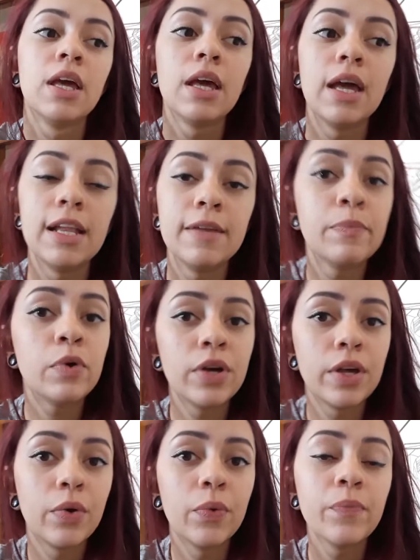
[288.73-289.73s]
ele
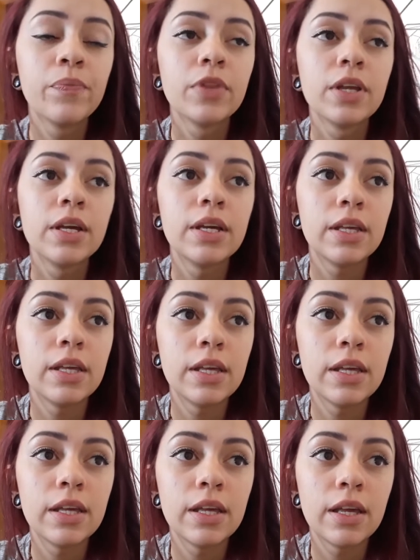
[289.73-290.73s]
morreu
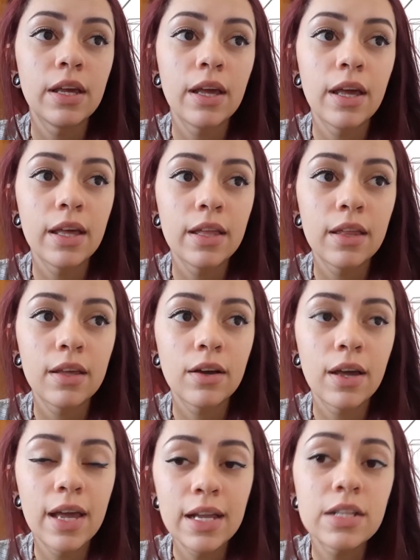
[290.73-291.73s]
e
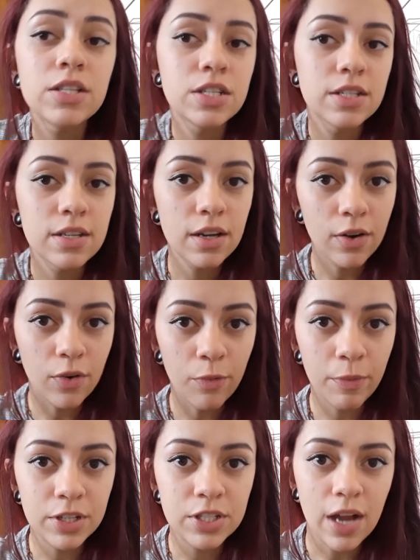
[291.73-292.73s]
ele tinha
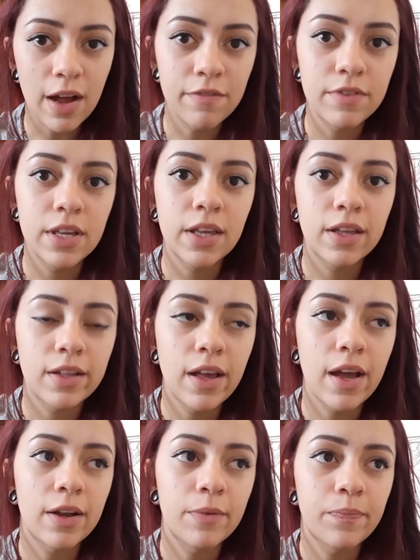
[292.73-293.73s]
uma chave que
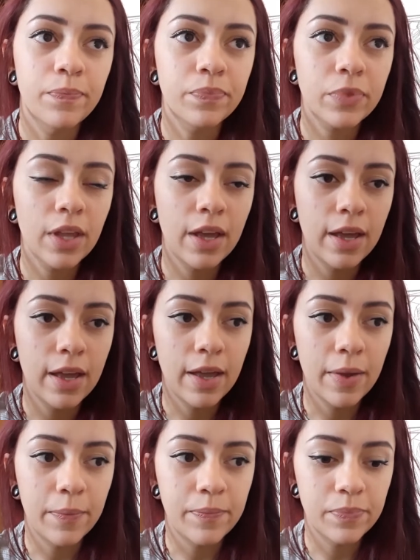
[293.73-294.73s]
era.
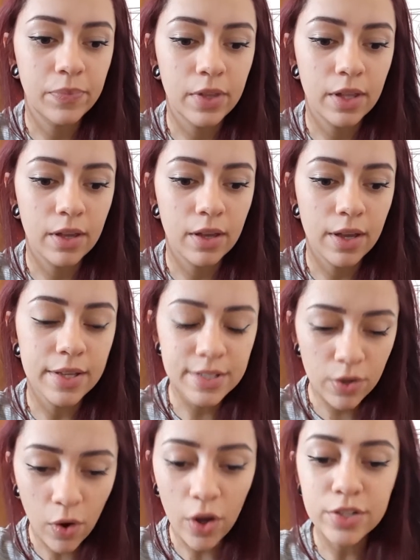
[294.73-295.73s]
É,
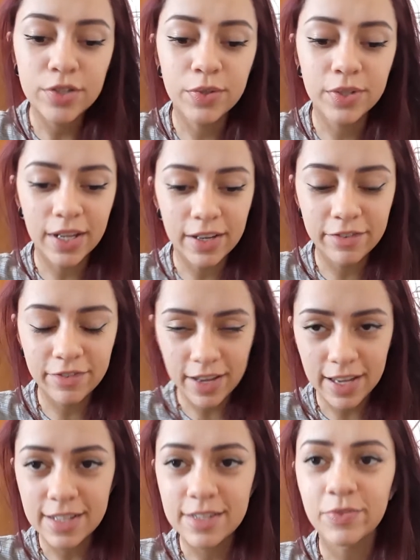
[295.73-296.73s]
esse código que ele
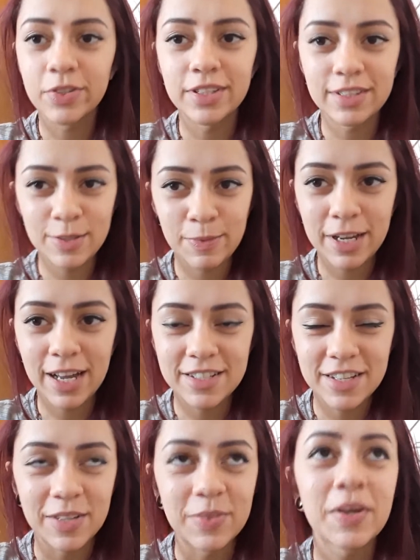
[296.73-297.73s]
fez, vou tentar explicar
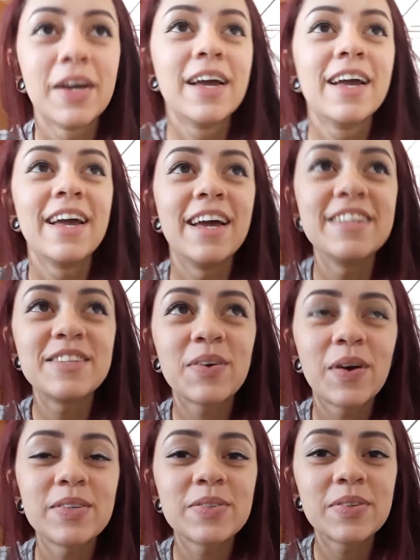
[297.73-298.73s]
direito. Esse
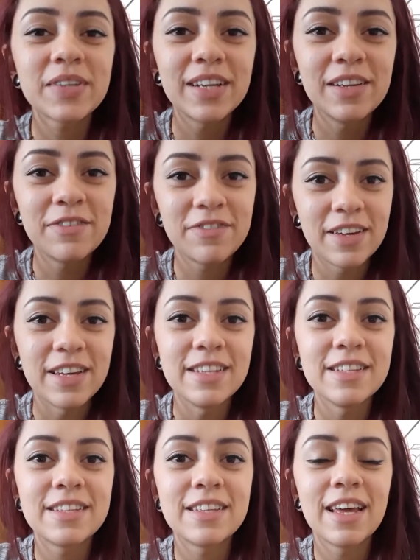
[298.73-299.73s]
código que ele
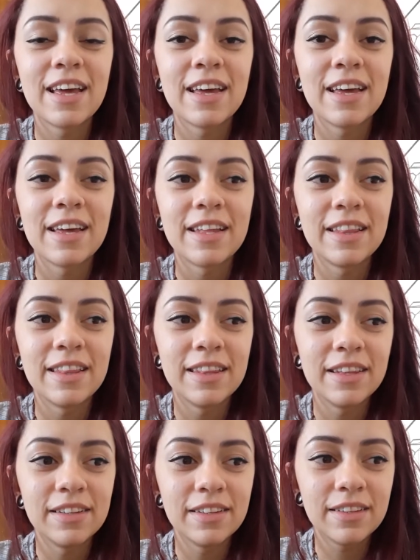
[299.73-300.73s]
fez é,
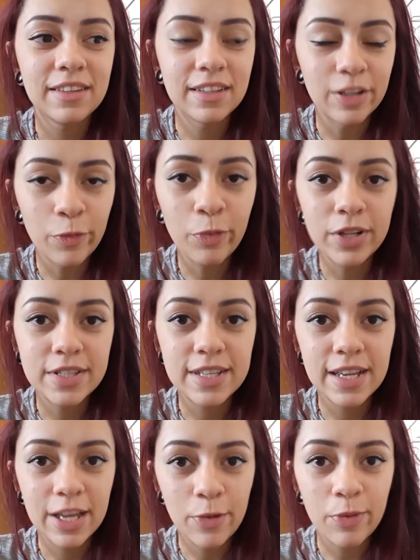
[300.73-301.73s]
que não pode
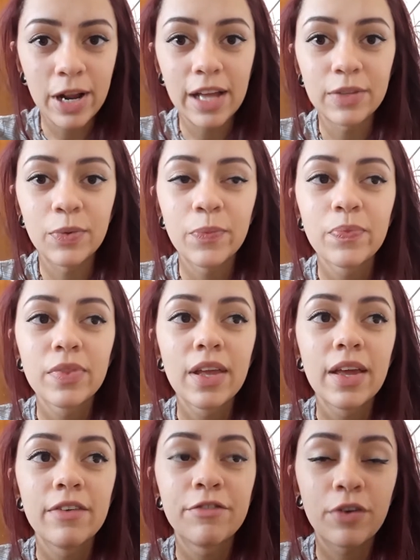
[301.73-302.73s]
ser quebrado
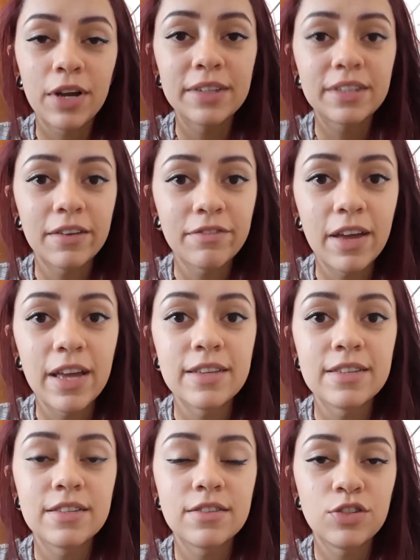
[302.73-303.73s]
foi
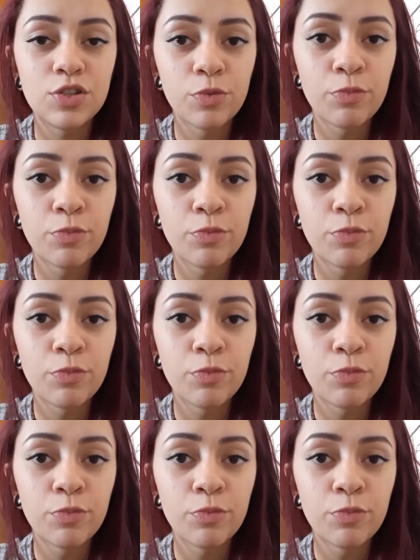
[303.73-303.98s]
através de um